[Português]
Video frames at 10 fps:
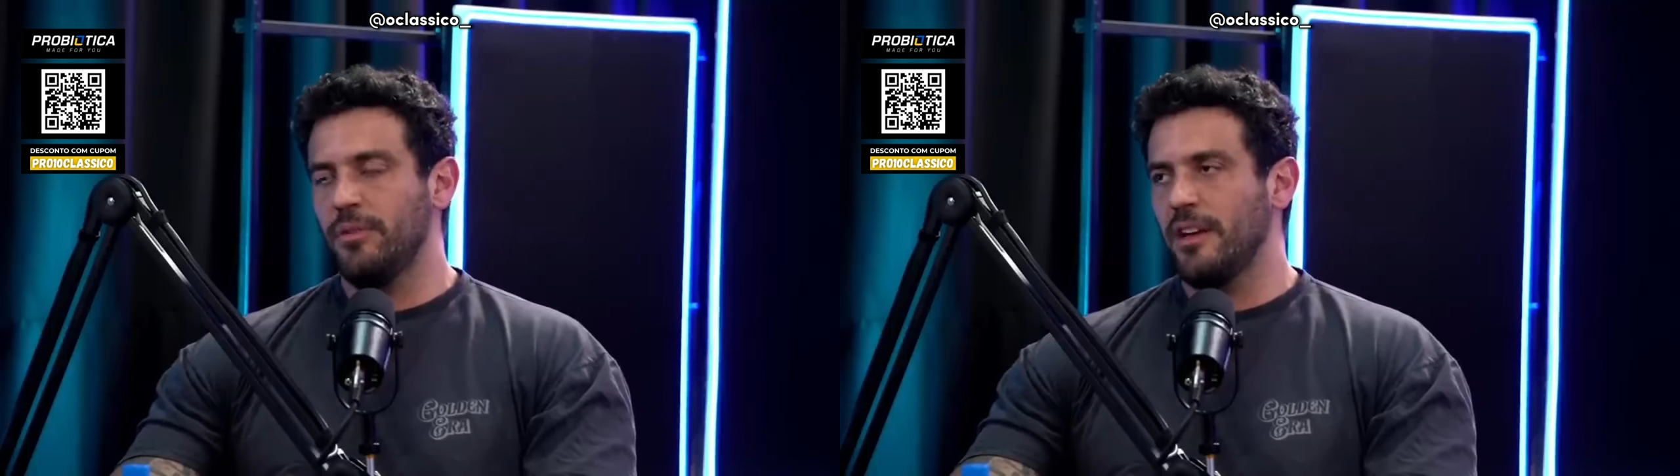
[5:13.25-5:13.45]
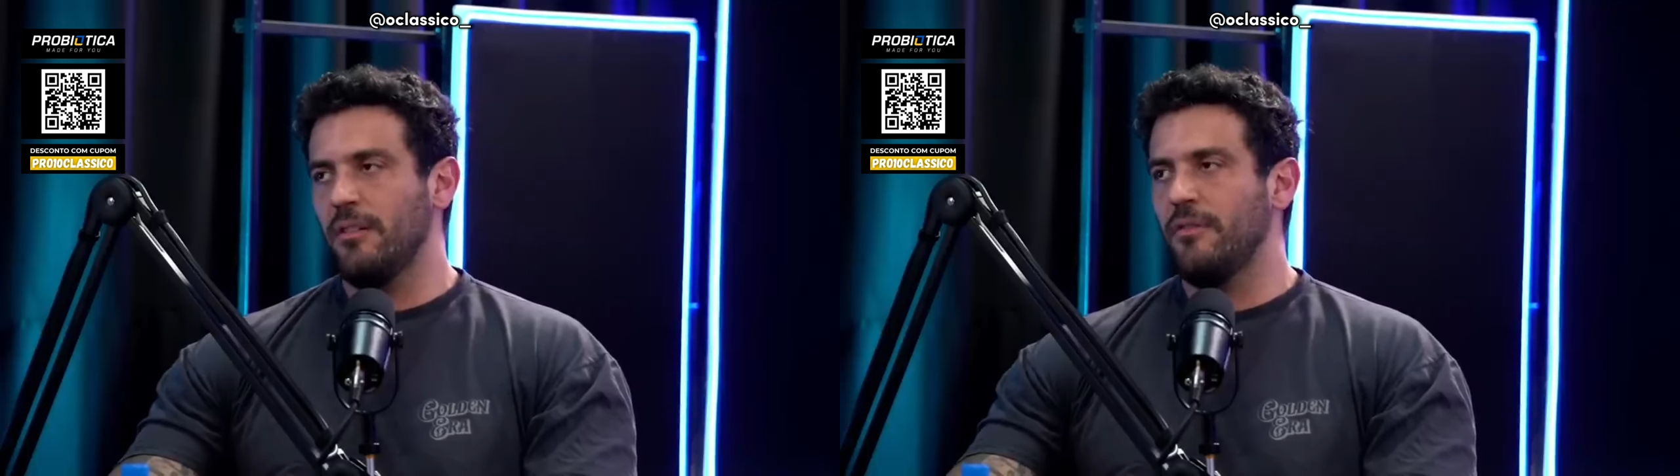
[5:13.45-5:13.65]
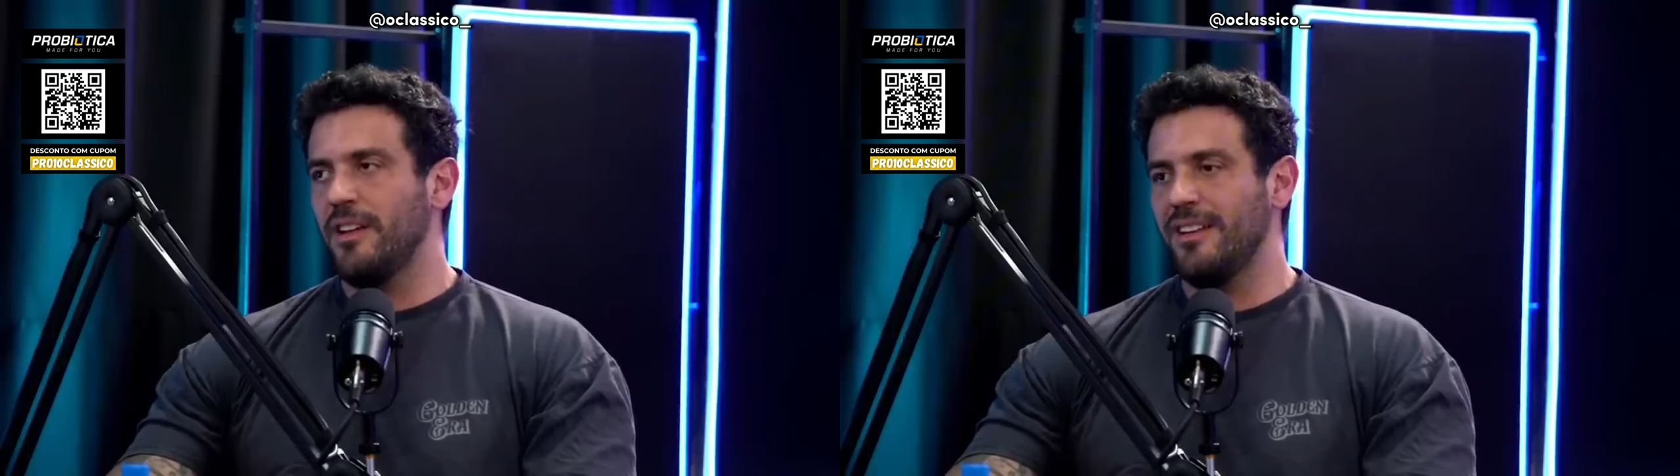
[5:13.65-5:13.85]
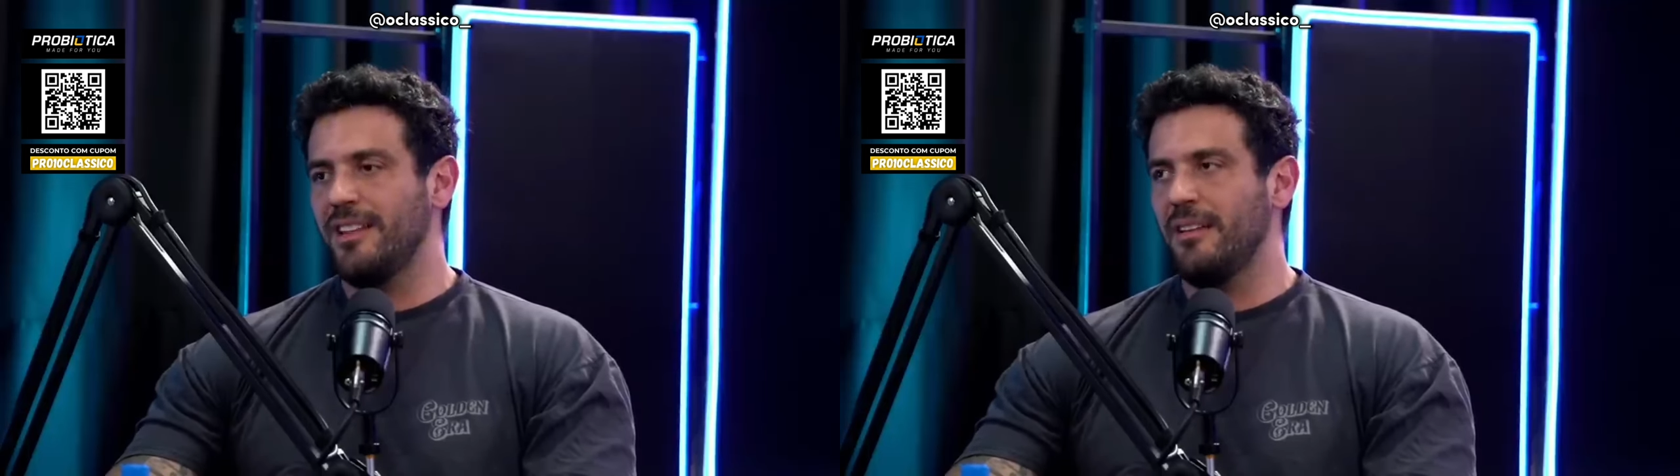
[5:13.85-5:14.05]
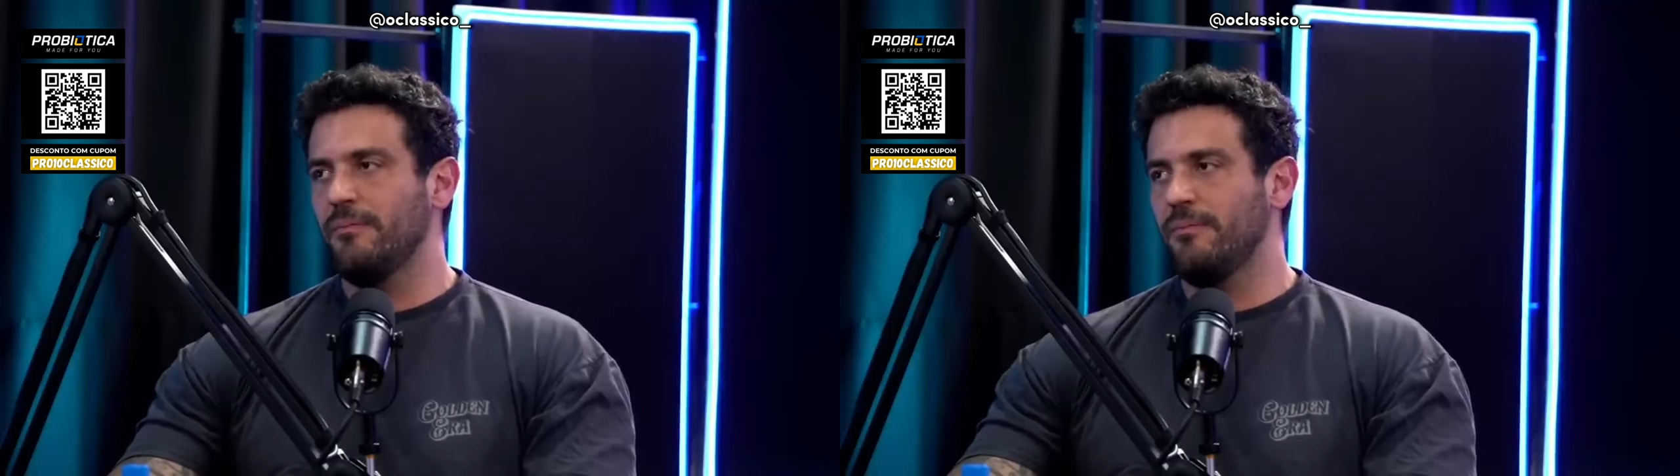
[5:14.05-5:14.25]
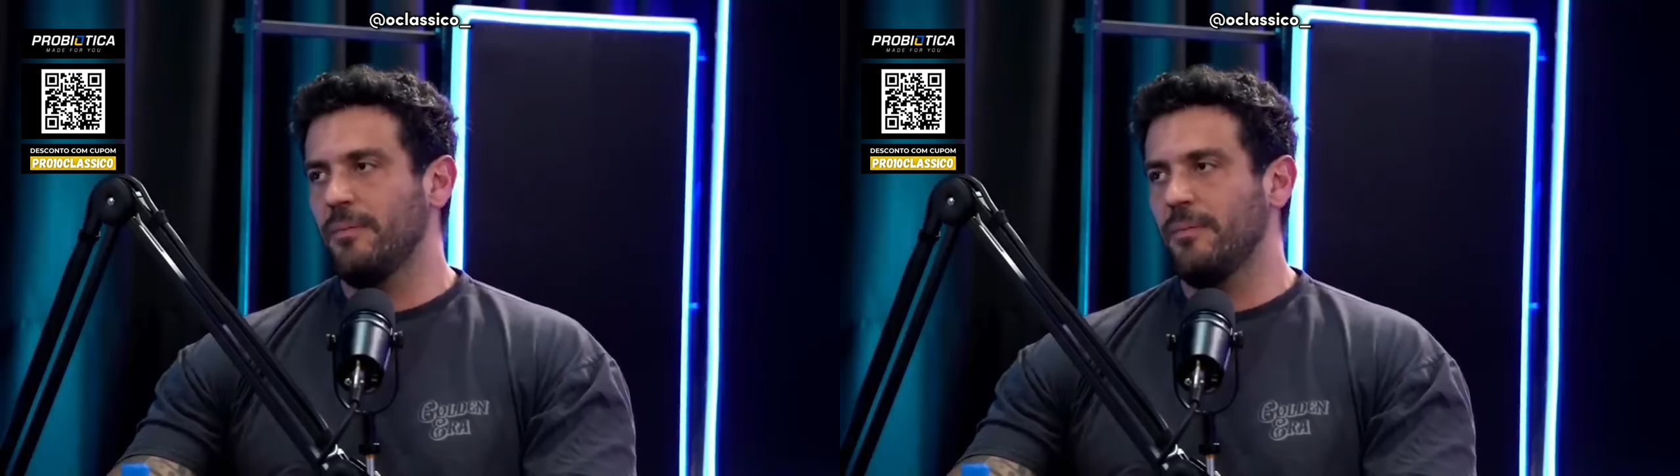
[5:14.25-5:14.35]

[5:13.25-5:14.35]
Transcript: porque igual eu falei, tem,